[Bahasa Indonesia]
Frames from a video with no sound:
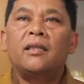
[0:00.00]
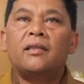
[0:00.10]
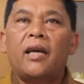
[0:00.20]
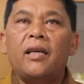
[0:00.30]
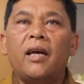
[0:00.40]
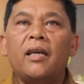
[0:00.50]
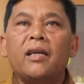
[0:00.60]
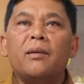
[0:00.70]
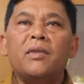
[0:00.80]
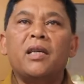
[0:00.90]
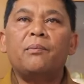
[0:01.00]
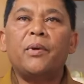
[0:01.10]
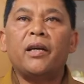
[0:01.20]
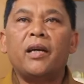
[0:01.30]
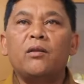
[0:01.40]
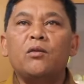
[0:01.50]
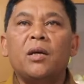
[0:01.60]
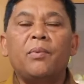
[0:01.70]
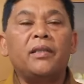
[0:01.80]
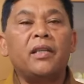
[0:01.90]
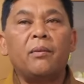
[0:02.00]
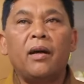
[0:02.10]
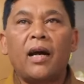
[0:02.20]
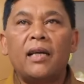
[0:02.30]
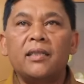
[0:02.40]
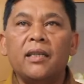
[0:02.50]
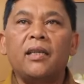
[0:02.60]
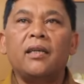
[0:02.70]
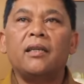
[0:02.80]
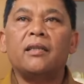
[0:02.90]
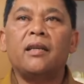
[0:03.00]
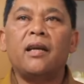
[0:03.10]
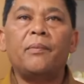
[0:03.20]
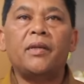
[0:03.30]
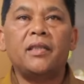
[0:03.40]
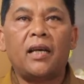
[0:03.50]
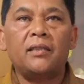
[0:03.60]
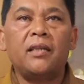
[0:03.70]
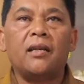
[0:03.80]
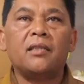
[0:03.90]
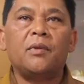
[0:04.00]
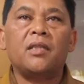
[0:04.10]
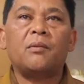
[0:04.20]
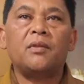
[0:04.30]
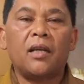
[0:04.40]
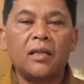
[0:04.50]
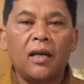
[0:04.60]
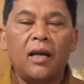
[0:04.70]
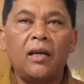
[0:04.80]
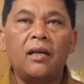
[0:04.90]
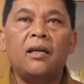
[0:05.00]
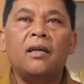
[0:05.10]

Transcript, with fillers: Saya ingin menyampaikan ucapan terima kasih dan apresiasi yang sebesar-besarnya